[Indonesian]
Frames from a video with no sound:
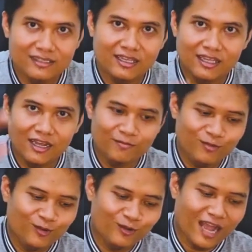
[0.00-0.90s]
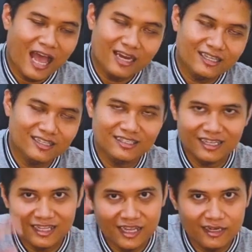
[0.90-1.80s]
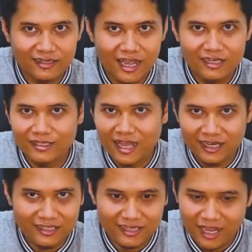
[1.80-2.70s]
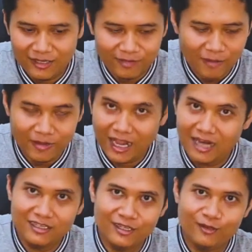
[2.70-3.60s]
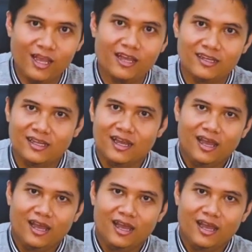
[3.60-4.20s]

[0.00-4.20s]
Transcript: sekian puluh kali, sekian kali-kali, kali berapa kali gitu ya.